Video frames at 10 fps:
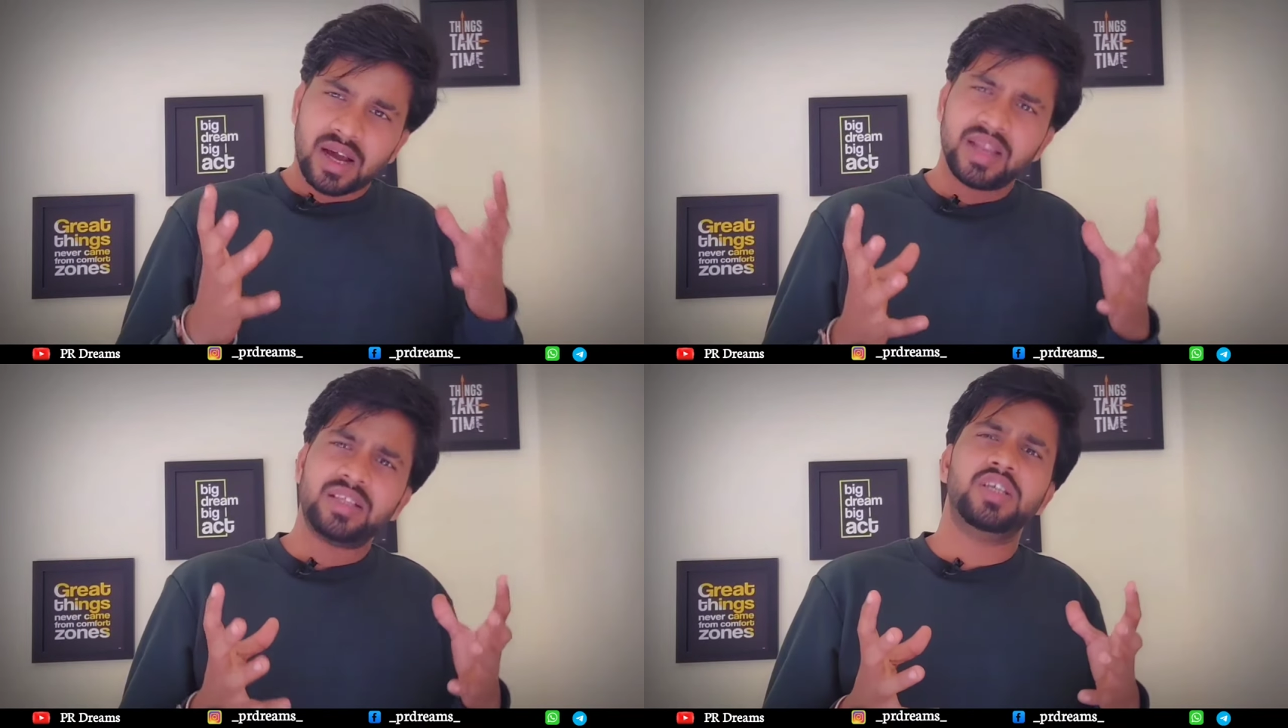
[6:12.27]

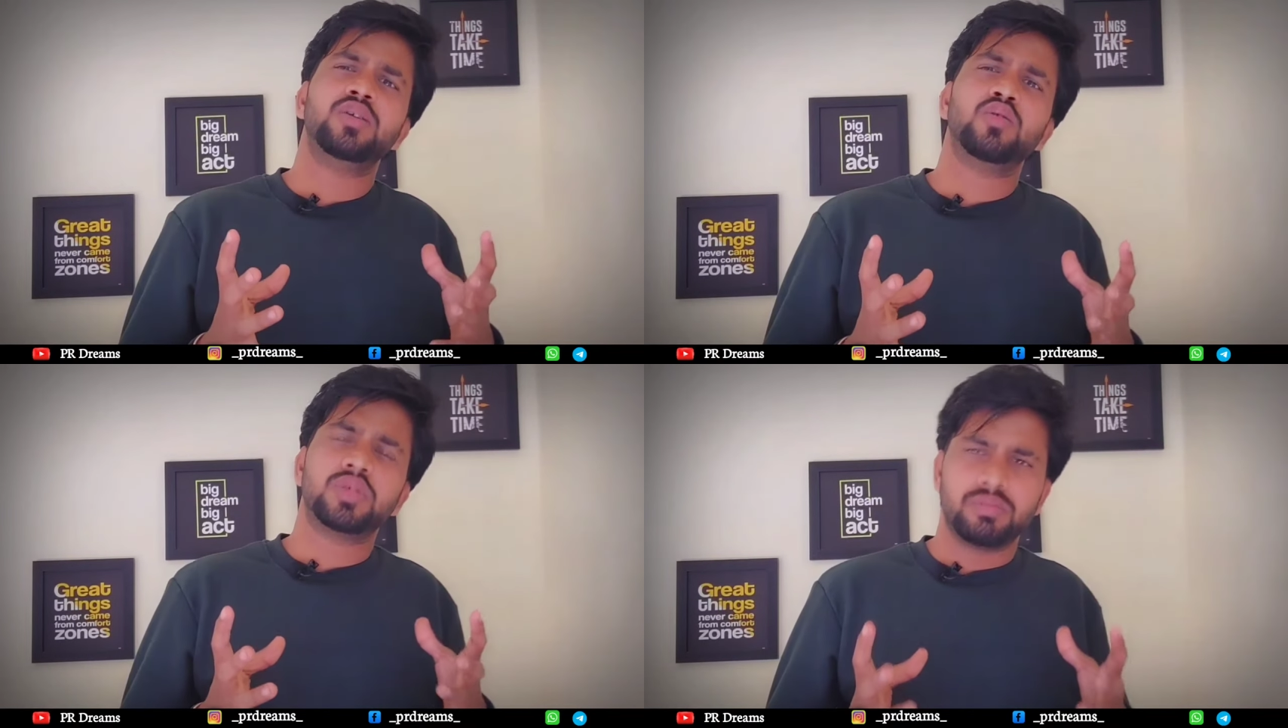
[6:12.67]
हर एक
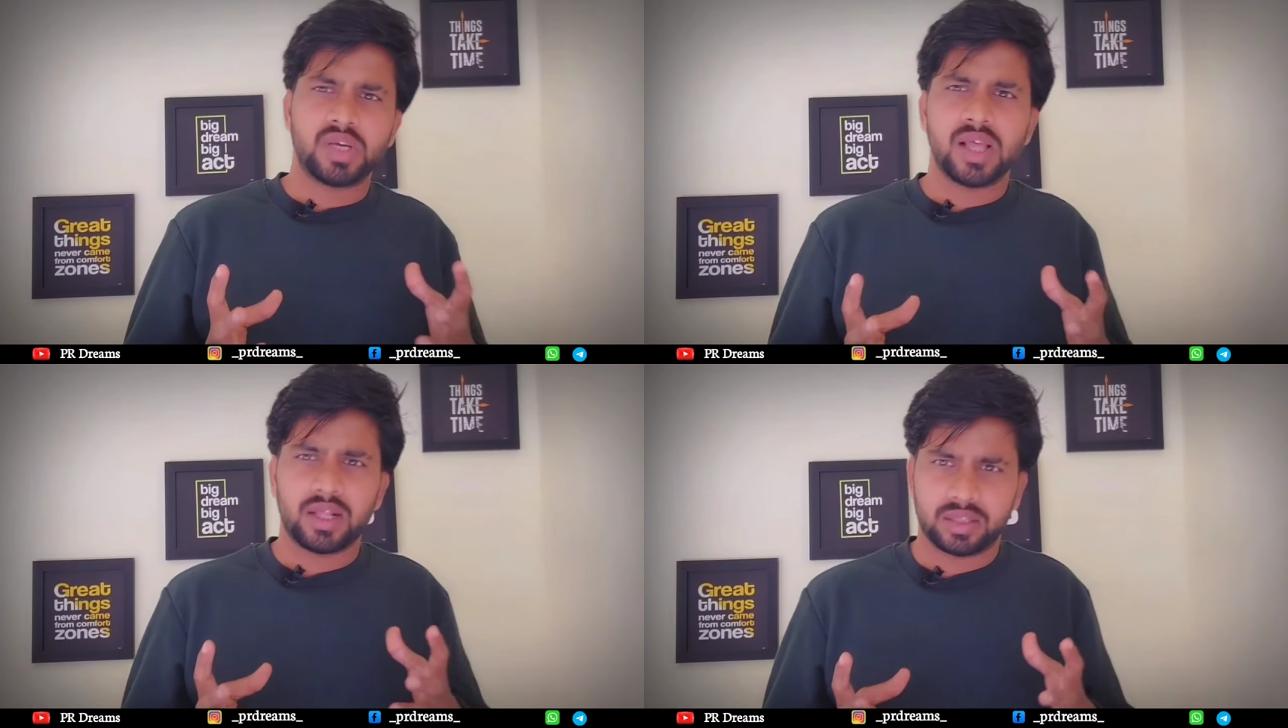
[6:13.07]
चीज़ को
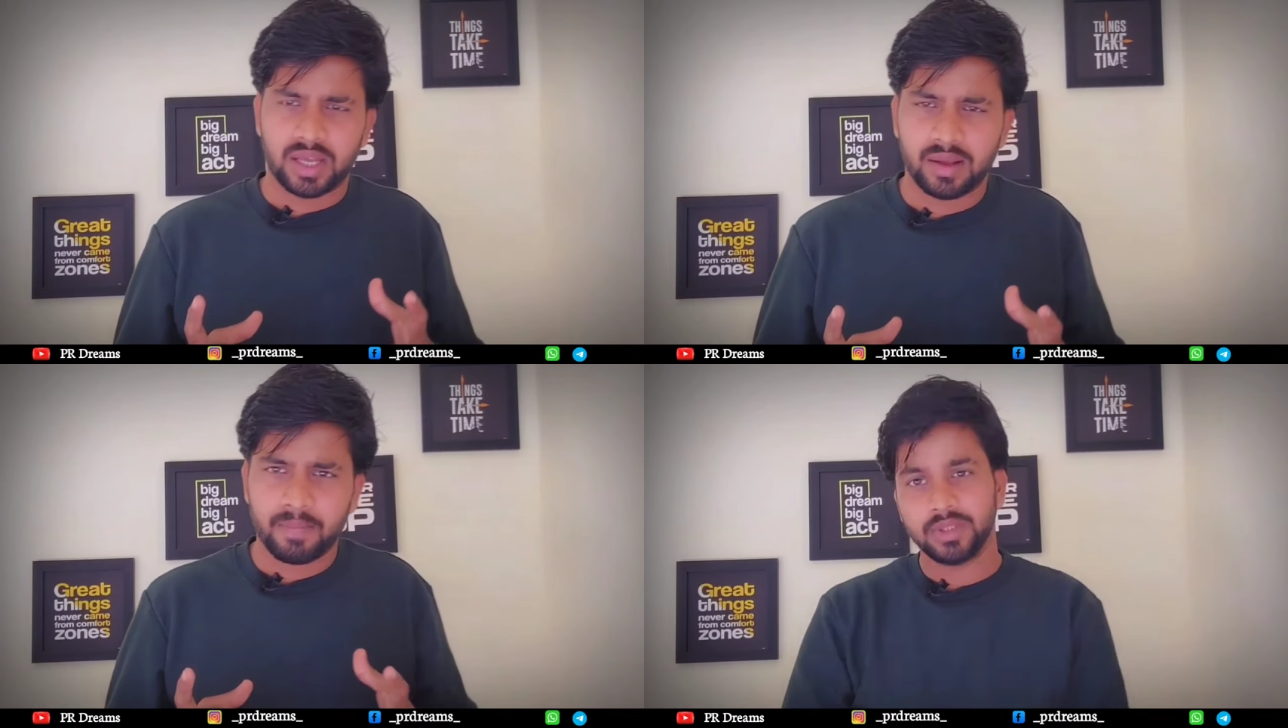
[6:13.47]
समझा
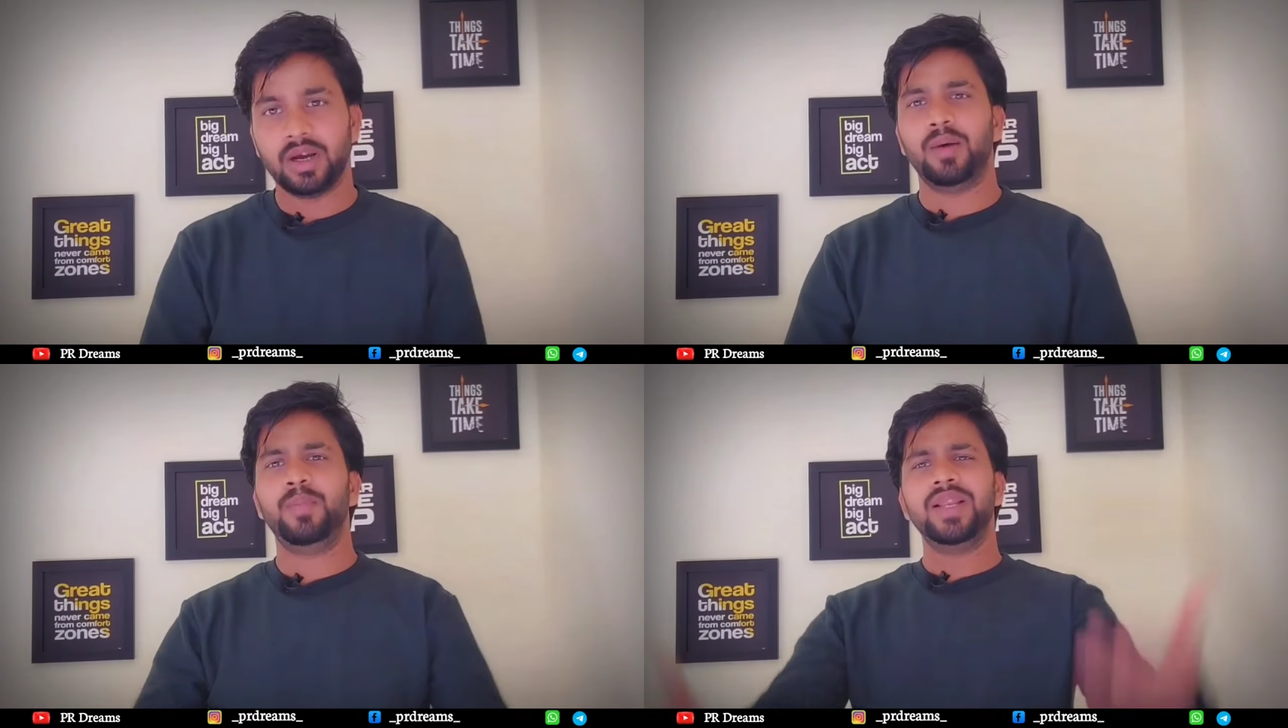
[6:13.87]
जाता
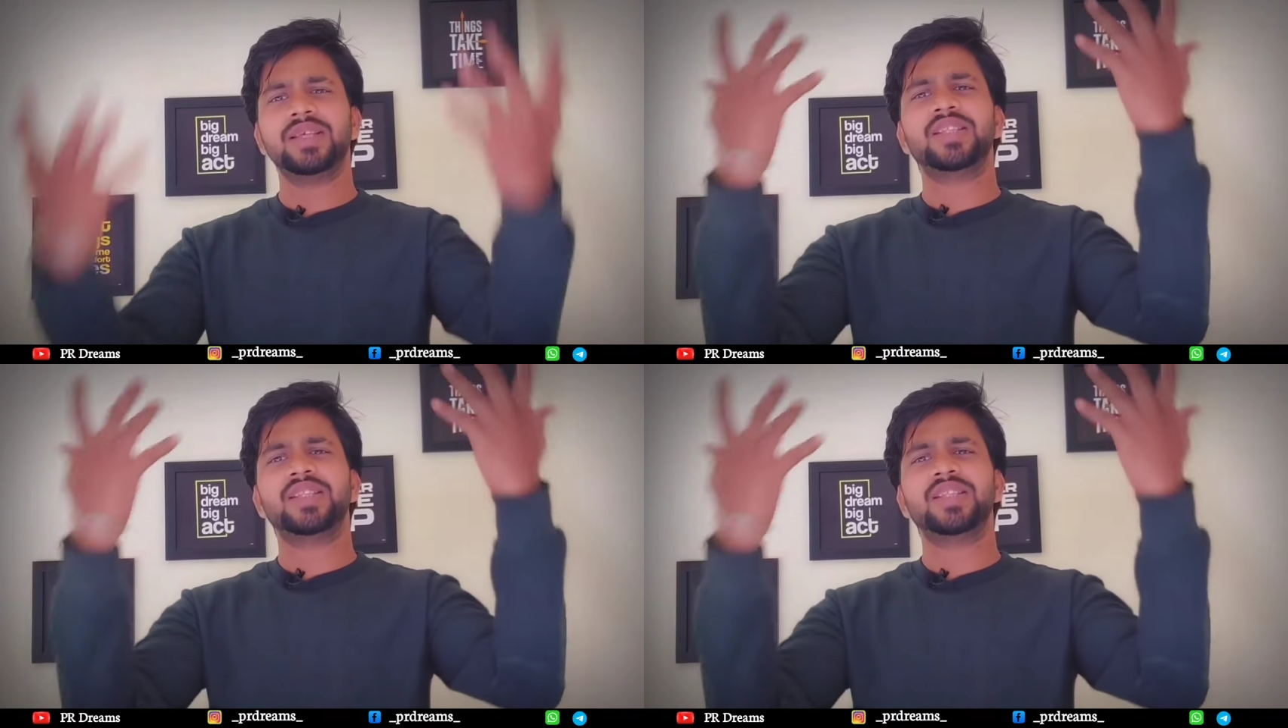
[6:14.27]
है अब मैंने